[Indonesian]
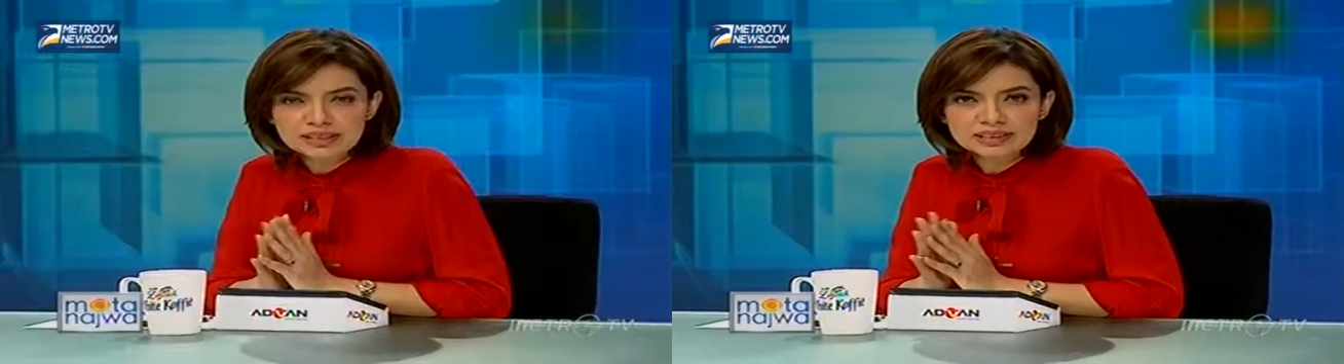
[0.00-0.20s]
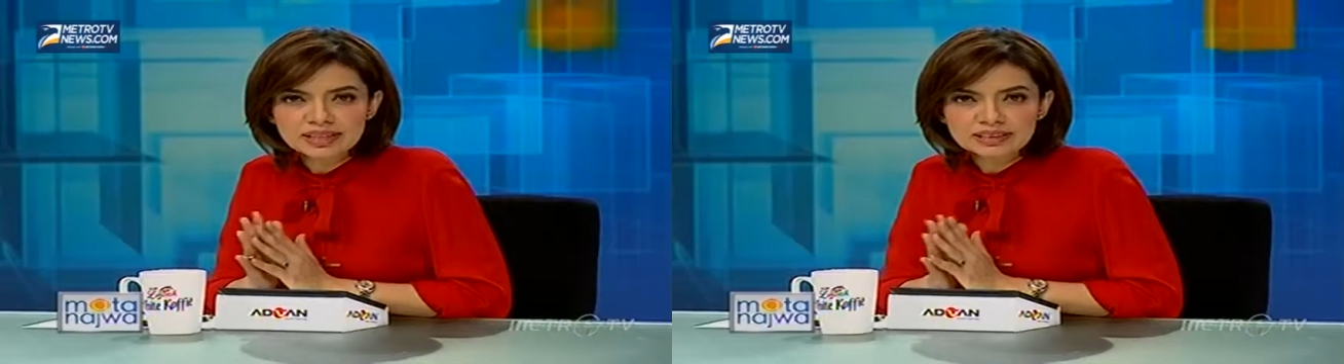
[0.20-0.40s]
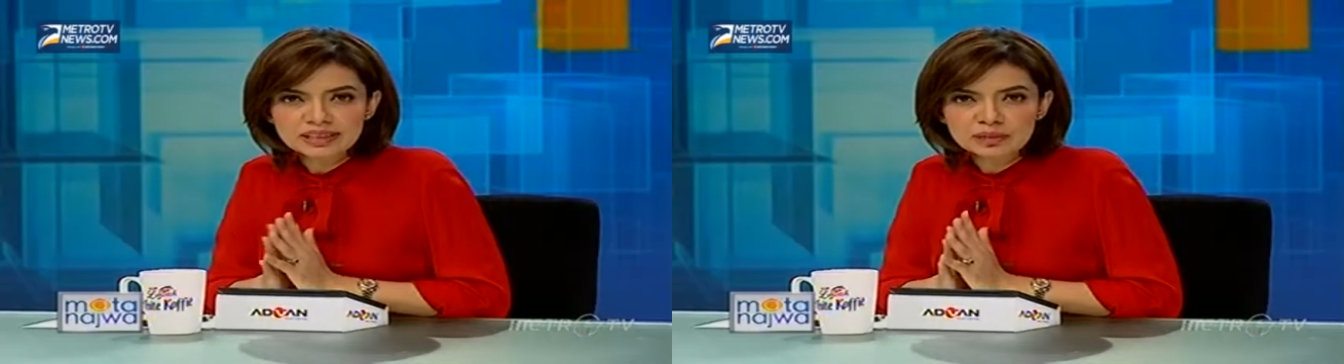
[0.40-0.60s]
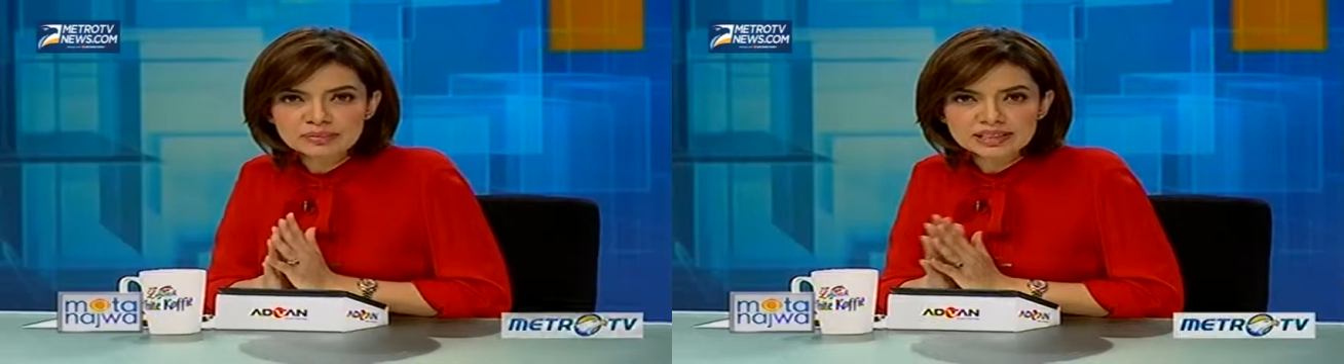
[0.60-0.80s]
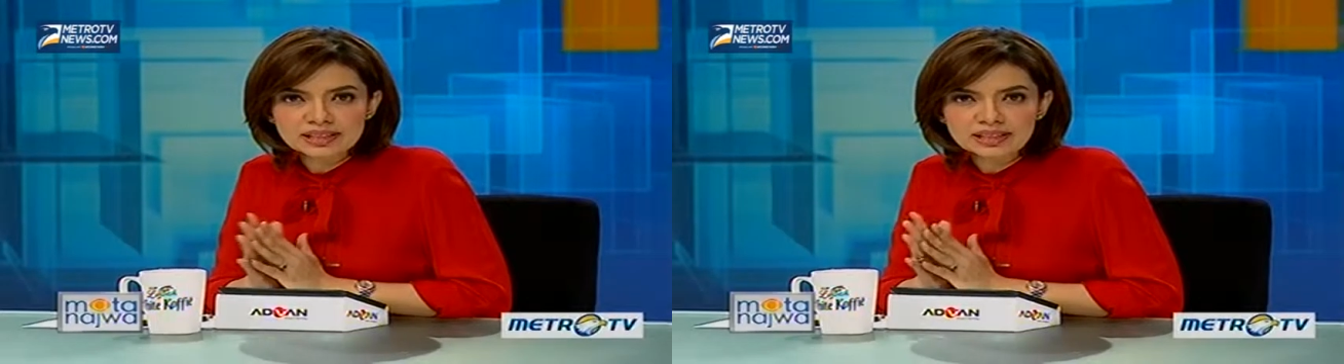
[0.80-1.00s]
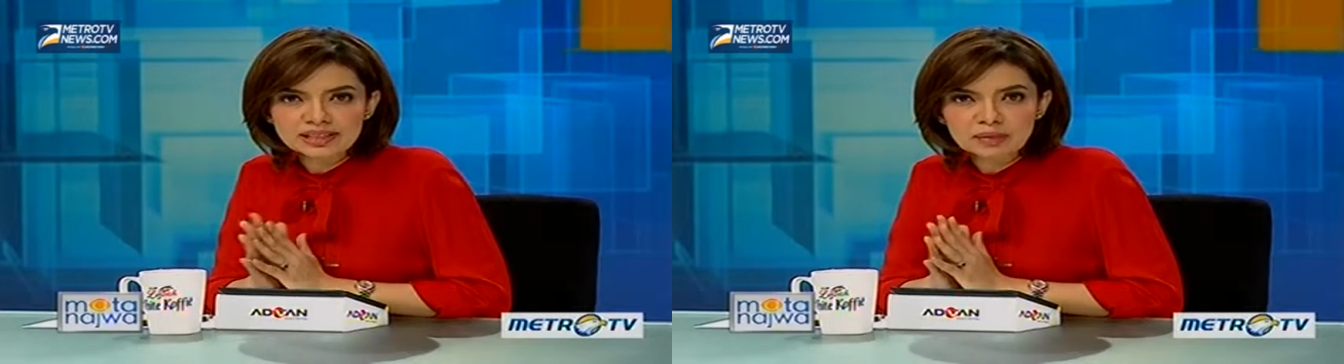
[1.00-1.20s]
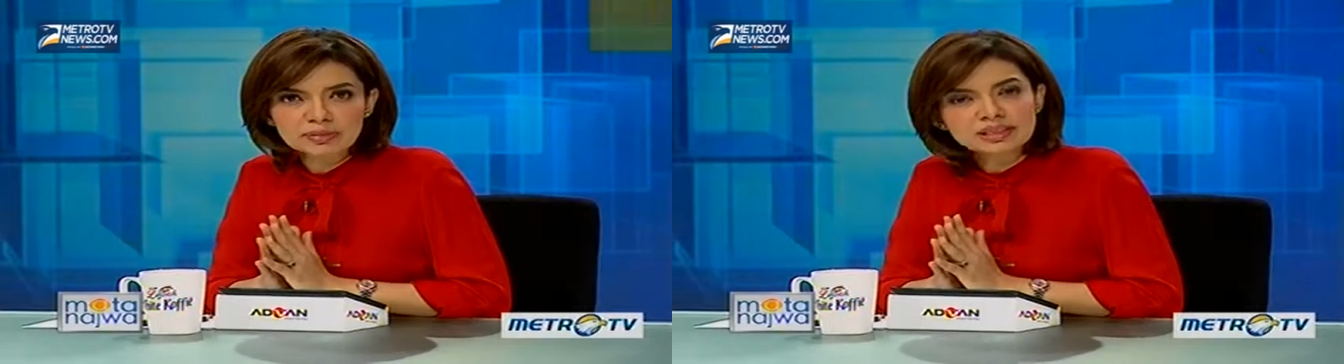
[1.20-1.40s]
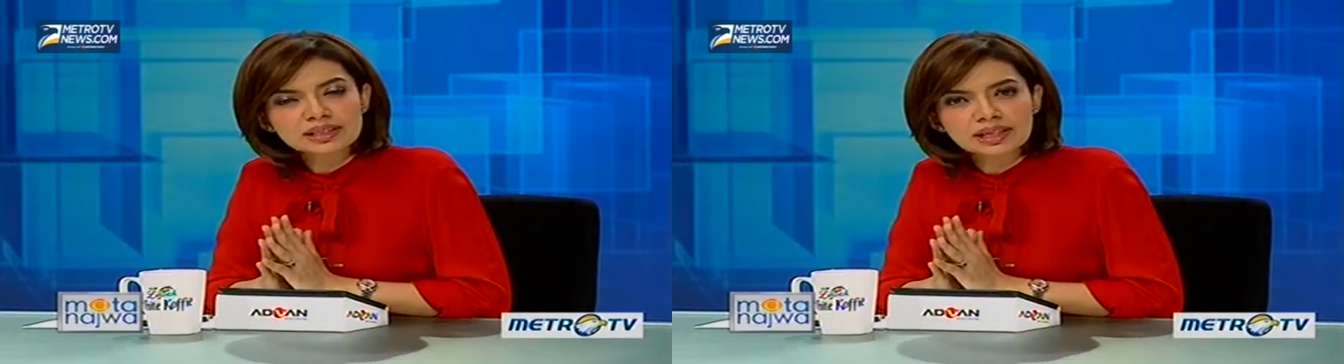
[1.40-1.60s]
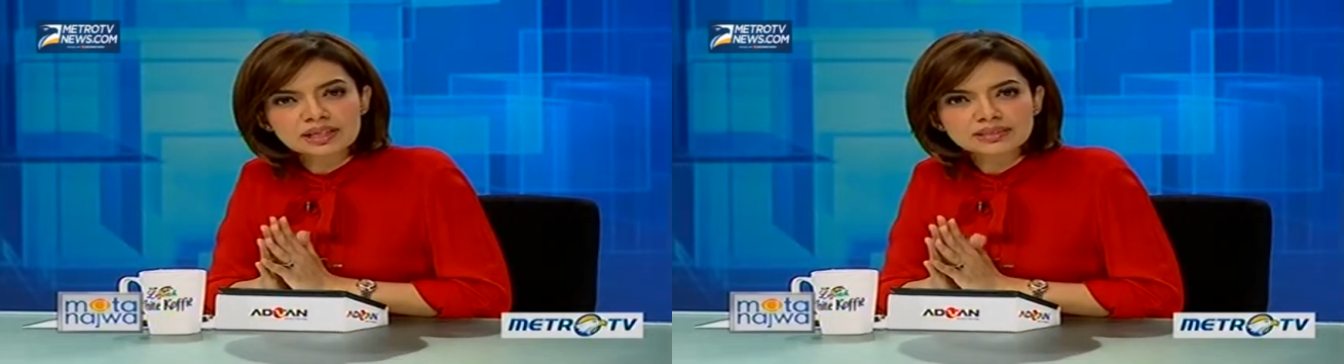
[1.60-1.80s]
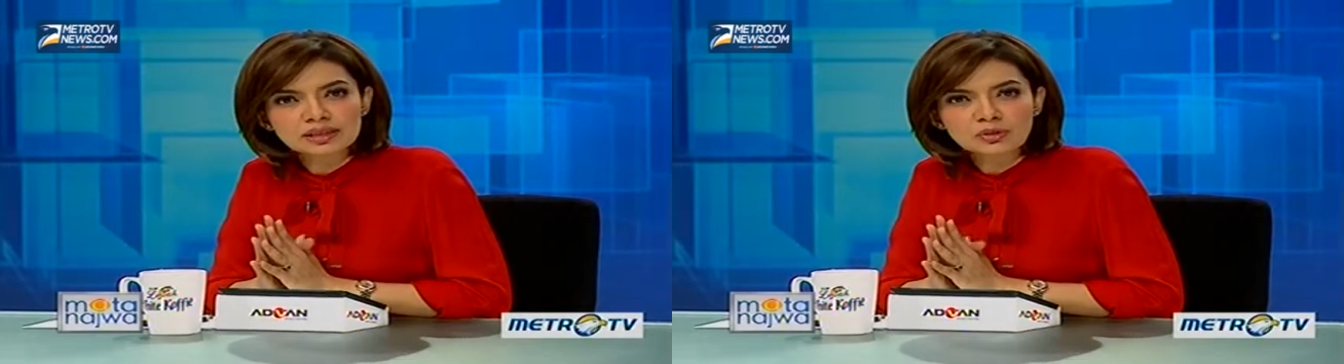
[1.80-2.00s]
Pemirsa jeratan kemiskinan kerap menjadi
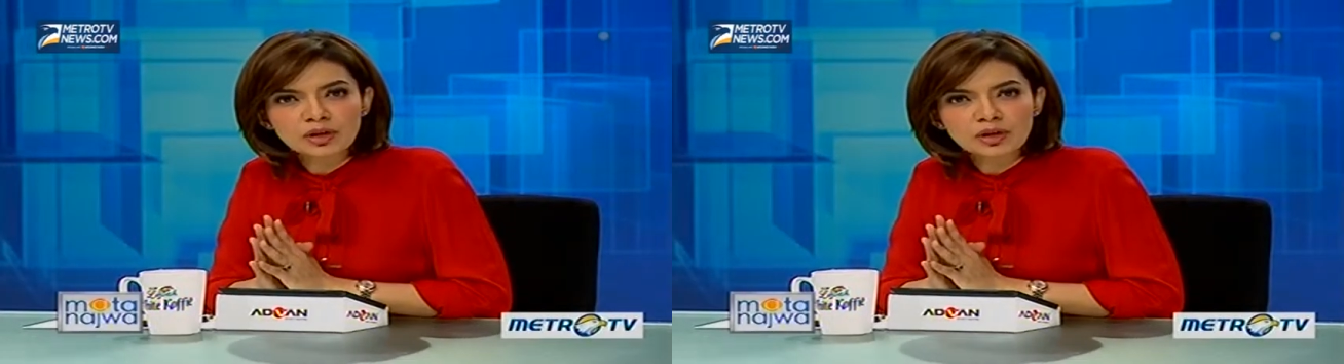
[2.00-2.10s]
alasan